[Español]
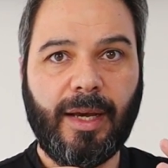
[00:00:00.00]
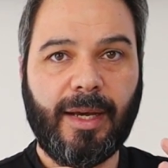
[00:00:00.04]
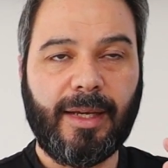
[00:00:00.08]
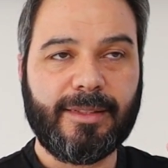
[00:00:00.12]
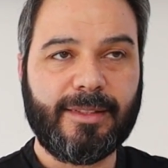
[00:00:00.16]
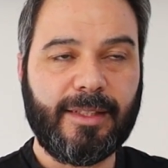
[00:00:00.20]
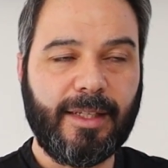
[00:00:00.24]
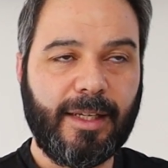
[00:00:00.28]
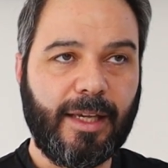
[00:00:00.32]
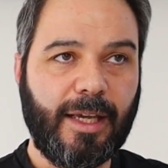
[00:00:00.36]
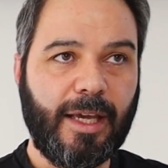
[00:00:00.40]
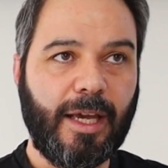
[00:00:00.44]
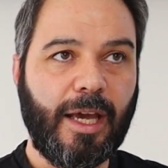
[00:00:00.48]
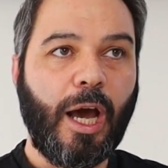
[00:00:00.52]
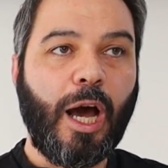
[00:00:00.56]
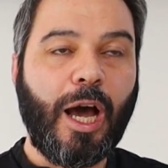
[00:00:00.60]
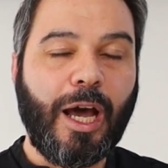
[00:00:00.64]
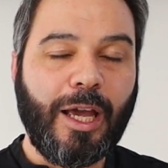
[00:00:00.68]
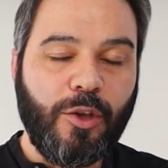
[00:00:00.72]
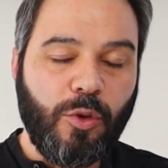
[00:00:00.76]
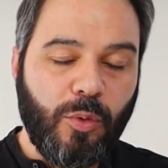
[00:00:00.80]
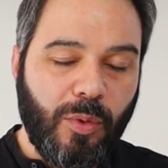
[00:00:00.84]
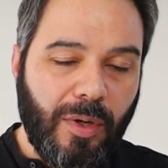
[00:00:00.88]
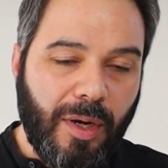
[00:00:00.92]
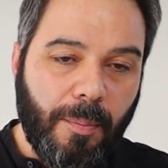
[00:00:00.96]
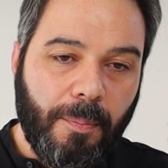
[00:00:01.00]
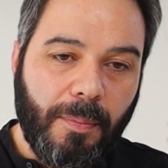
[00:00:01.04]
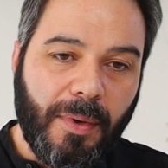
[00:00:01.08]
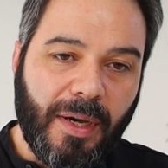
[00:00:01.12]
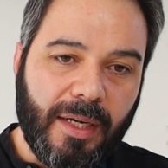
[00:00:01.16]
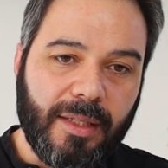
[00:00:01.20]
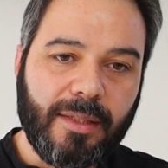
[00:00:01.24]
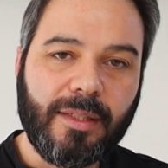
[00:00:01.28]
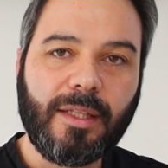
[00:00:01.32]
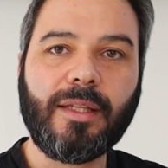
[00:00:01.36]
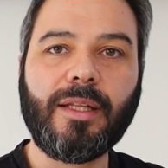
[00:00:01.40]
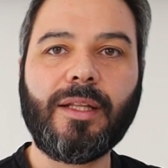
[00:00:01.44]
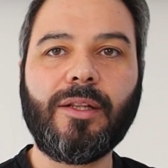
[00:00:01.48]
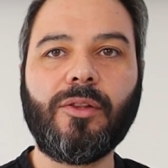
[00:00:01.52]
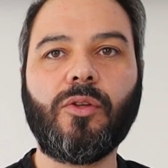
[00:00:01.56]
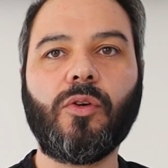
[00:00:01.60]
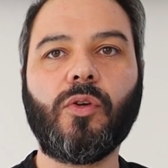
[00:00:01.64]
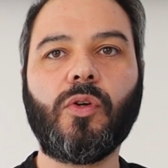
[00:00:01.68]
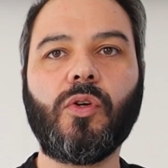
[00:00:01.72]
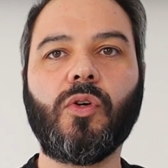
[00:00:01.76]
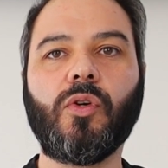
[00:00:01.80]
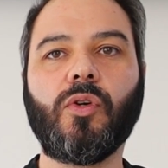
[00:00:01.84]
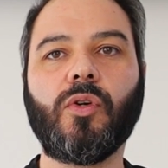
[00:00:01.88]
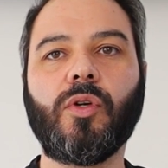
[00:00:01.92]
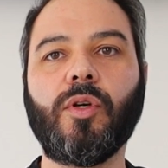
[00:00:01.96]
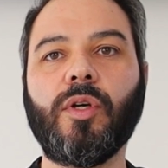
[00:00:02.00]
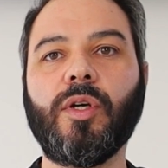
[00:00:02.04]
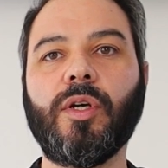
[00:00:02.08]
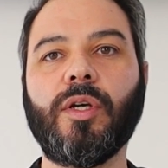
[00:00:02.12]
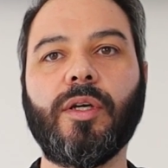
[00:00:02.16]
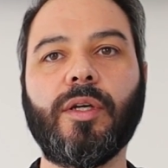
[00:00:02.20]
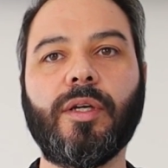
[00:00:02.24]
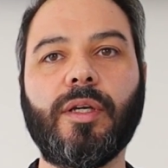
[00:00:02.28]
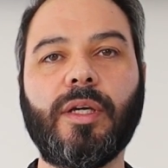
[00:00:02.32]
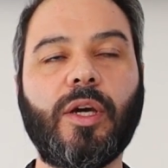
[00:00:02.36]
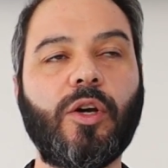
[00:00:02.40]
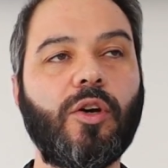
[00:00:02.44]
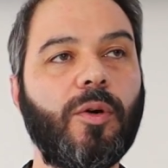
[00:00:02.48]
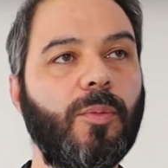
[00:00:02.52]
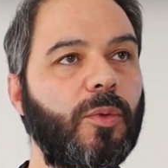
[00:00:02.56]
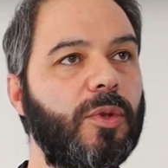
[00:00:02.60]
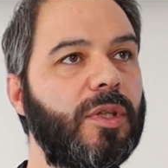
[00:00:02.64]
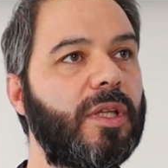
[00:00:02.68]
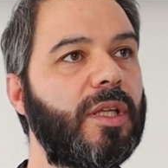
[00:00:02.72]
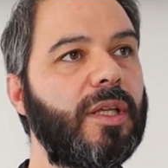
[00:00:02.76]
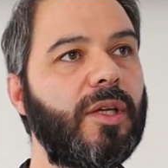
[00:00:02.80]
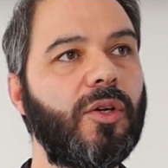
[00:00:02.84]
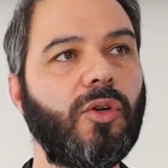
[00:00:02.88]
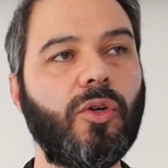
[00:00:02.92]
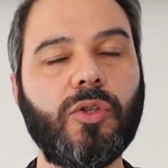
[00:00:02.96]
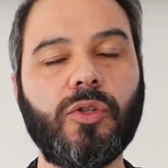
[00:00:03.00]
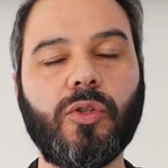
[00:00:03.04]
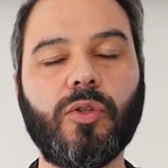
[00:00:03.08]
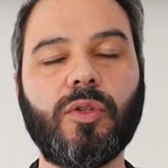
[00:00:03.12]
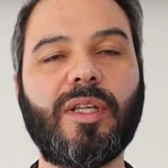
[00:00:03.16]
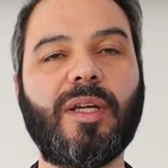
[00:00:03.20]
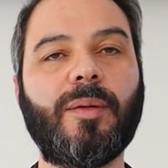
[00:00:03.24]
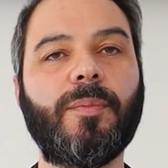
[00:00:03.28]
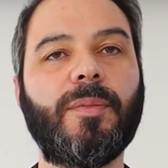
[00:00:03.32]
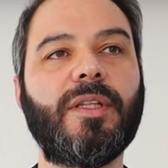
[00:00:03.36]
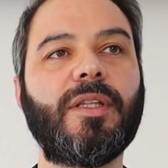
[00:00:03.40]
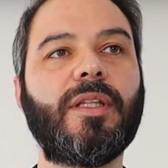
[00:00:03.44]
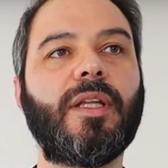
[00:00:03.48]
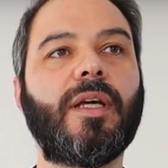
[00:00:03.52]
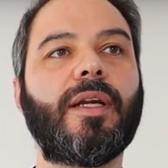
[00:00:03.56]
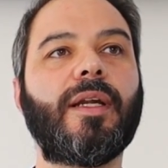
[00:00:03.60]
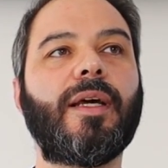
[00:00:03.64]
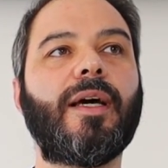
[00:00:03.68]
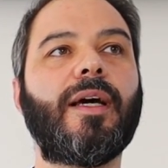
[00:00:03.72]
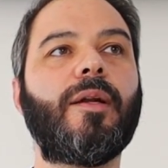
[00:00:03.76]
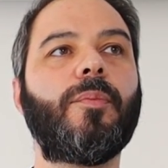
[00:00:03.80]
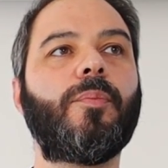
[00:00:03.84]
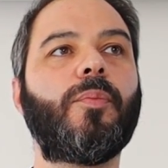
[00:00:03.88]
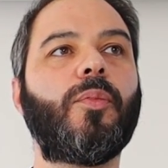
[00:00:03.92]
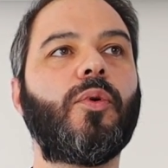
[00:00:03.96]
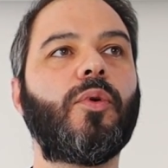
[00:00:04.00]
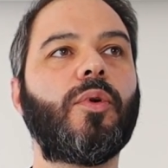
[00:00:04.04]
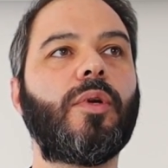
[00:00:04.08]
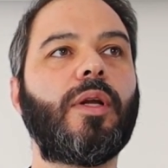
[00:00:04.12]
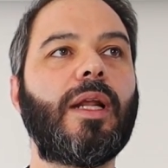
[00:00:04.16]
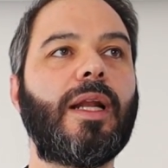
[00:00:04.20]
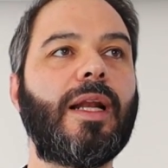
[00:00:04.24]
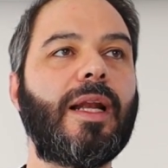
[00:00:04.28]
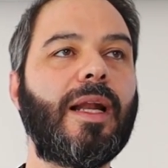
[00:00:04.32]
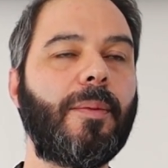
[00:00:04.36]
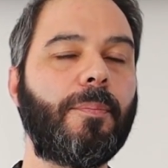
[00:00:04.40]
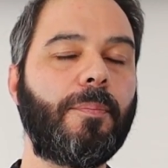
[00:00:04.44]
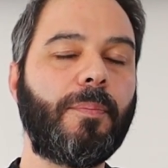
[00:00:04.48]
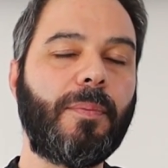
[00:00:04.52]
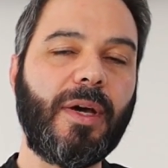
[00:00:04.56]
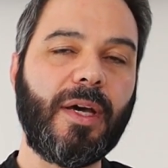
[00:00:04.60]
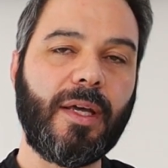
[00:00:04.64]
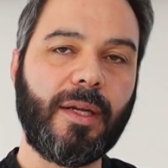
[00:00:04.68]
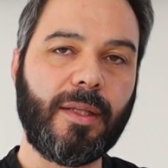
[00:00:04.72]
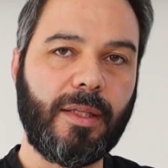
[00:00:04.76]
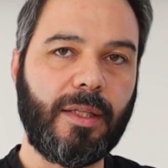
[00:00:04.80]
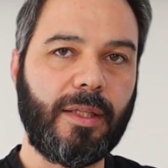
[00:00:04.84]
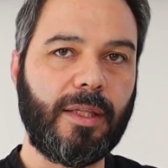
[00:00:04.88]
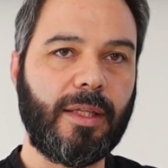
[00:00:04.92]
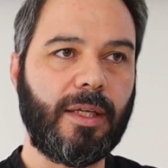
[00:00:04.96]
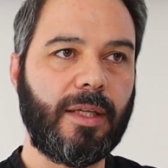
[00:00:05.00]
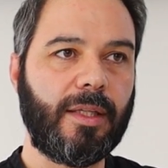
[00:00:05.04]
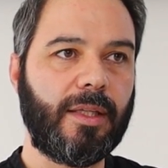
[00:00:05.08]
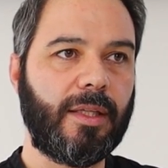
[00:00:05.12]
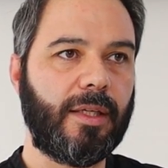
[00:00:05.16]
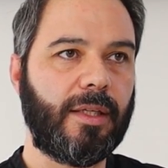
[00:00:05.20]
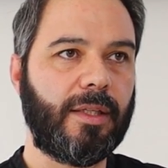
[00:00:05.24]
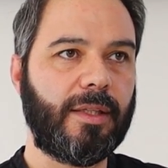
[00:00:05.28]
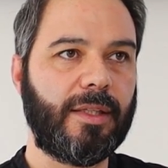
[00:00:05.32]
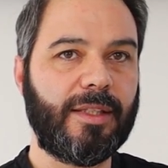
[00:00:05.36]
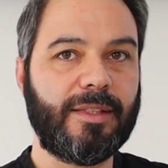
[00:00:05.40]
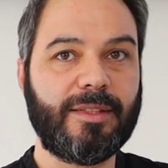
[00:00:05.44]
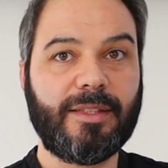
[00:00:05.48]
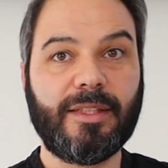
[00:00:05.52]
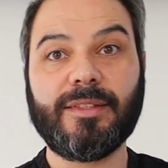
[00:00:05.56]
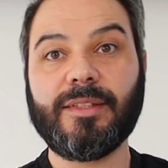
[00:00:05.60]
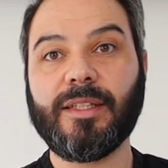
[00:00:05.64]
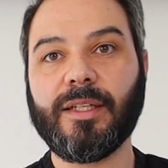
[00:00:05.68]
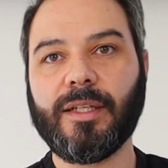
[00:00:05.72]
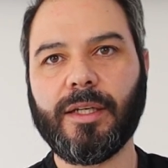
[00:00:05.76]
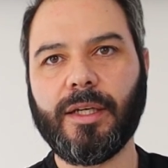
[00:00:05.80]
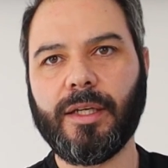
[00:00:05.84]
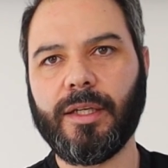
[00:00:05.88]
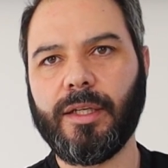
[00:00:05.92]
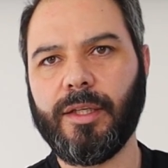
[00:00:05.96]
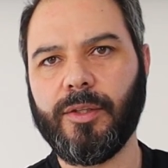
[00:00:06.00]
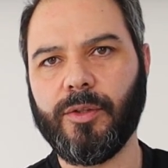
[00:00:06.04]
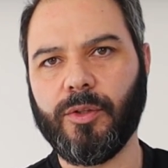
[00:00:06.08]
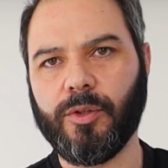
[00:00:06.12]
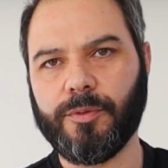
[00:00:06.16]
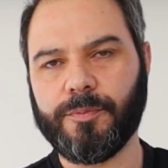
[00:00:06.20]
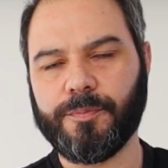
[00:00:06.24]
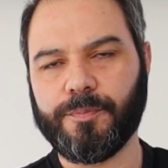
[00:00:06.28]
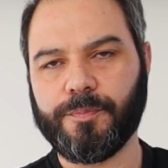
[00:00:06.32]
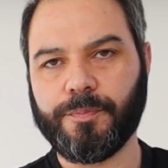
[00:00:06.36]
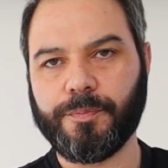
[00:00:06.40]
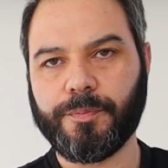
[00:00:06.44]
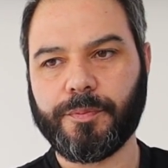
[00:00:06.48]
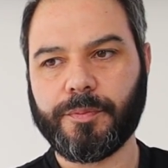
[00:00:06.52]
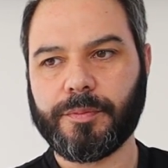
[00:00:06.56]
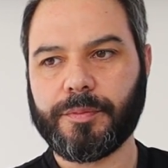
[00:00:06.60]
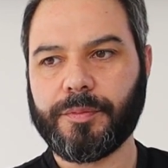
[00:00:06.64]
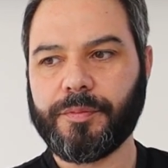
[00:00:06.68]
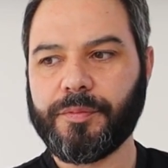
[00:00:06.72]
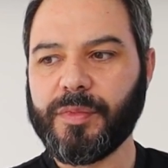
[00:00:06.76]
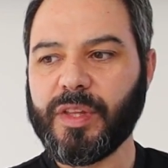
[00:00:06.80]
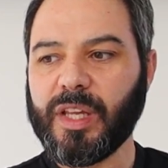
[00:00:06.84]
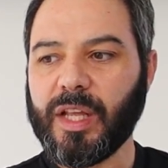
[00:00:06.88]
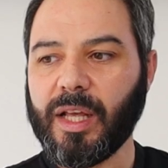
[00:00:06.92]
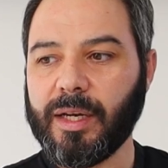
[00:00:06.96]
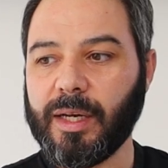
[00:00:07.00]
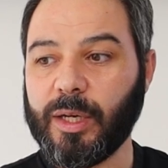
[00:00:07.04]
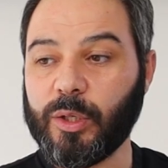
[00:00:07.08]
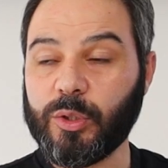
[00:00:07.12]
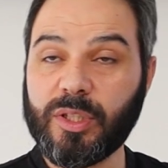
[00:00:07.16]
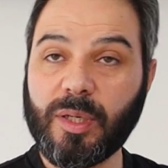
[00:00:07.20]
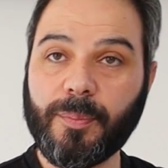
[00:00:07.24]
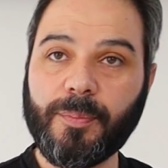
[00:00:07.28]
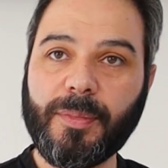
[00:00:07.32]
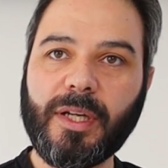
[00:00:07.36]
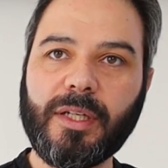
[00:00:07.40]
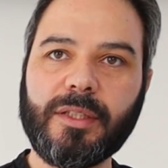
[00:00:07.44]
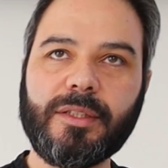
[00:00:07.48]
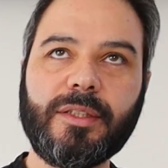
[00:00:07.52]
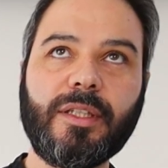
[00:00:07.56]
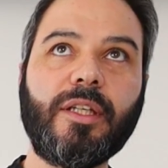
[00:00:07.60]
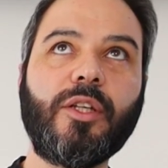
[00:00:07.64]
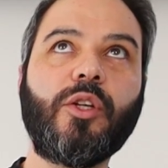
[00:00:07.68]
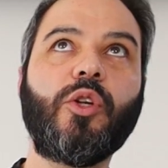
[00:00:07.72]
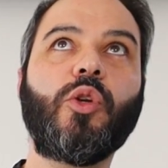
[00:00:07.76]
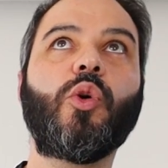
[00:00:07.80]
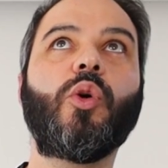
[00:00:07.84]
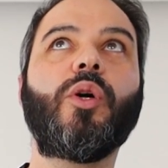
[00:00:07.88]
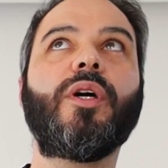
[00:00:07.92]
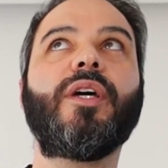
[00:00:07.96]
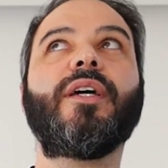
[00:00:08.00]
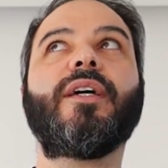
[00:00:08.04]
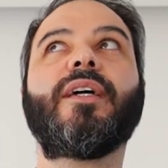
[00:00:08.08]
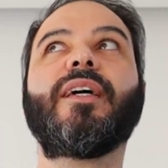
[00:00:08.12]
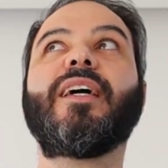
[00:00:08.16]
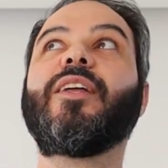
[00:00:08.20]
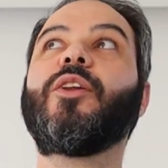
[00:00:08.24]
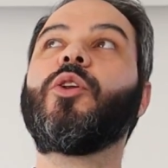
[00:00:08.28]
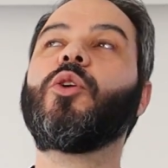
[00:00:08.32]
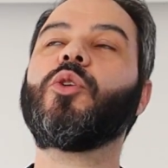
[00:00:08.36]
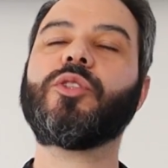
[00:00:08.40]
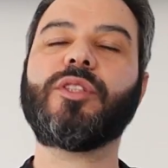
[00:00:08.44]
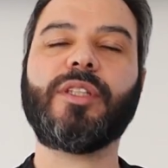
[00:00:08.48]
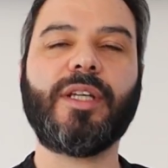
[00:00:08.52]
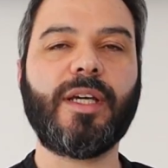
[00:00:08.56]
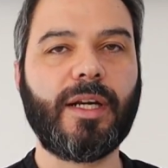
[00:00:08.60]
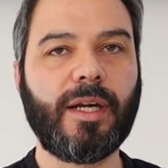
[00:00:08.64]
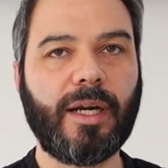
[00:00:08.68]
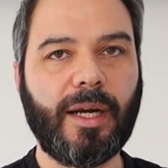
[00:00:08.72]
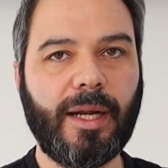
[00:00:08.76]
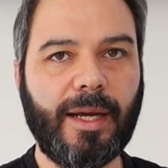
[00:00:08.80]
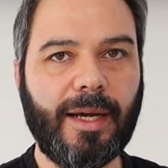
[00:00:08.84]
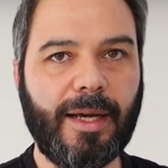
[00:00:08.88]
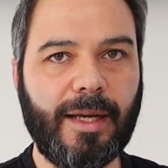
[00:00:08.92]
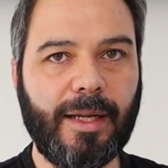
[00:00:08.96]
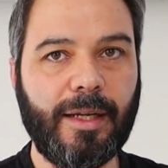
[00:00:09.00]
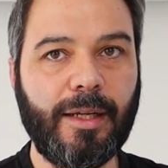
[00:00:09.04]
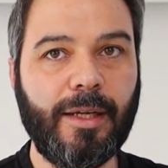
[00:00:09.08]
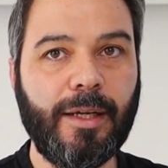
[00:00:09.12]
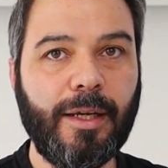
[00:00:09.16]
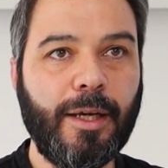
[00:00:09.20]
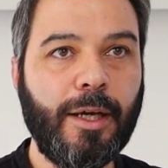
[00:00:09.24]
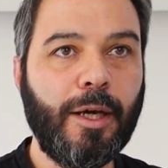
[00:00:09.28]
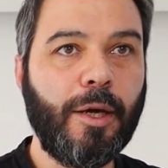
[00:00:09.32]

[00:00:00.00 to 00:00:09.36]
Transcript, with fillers: Así que hay una parte del dolor que, como te digo, es totalmente real por la pérdida de, de ese ser querido. La otra parte no es que no sea real,